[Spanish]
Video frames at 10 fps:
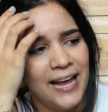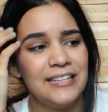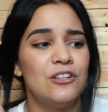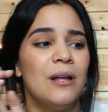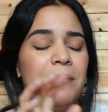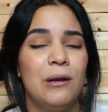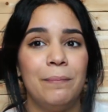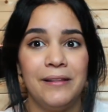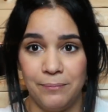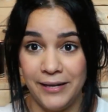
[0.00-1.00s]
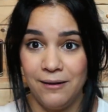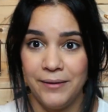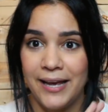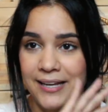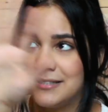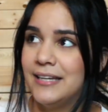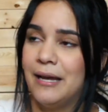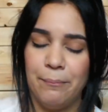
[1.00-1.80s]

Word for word: Esto también lo pedí para el viaje, así que